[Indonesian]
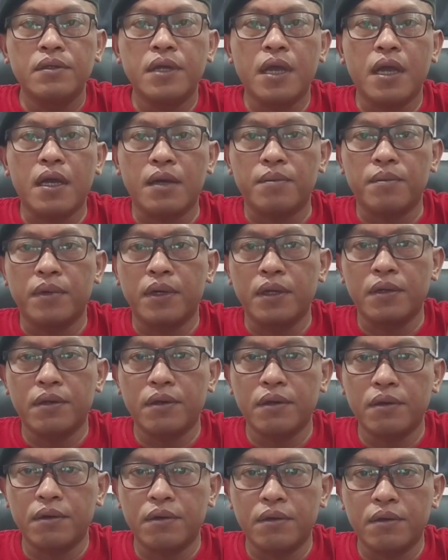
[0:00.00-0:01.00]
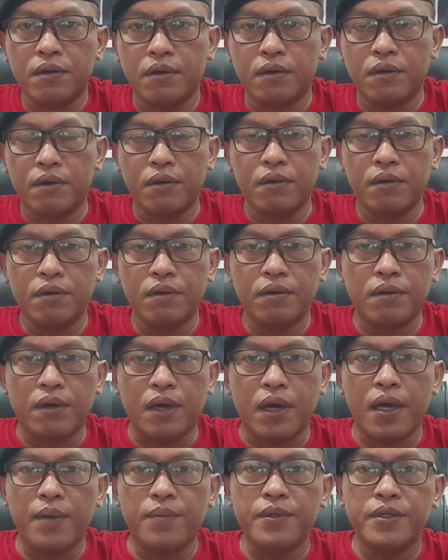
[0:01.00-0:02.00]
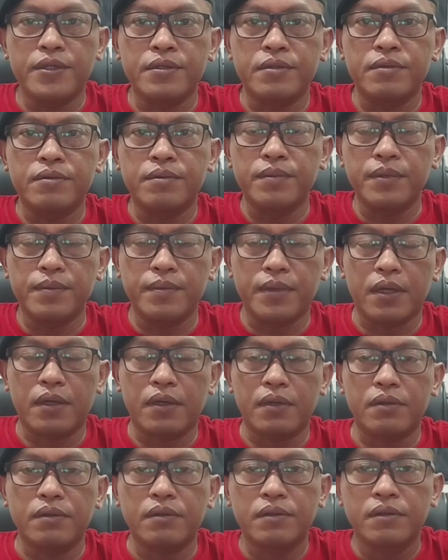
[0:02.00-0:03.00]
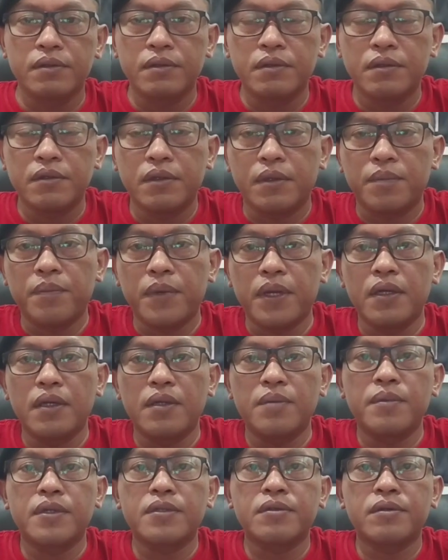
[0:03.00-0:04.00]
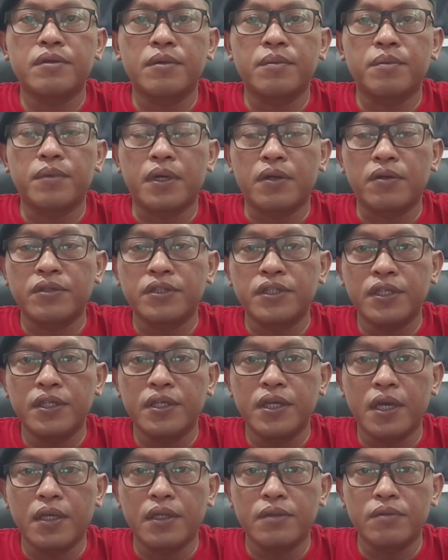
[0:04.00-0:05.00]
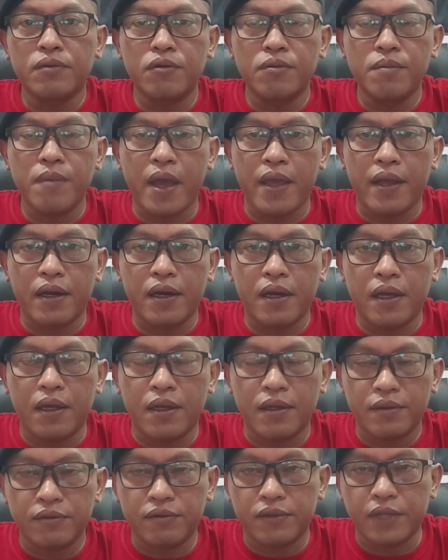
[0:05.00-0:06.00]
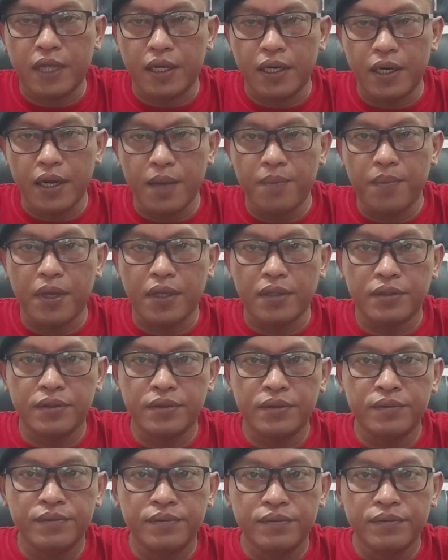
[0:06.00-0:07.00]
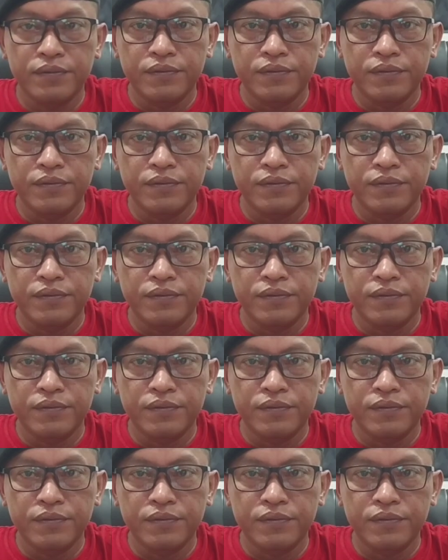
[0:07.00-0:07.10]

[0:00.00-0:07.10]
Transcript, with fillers: jangan beli rokok rokok habis itu memang ya paling lima slop kalau siga itu lumayan lah tarik nafas,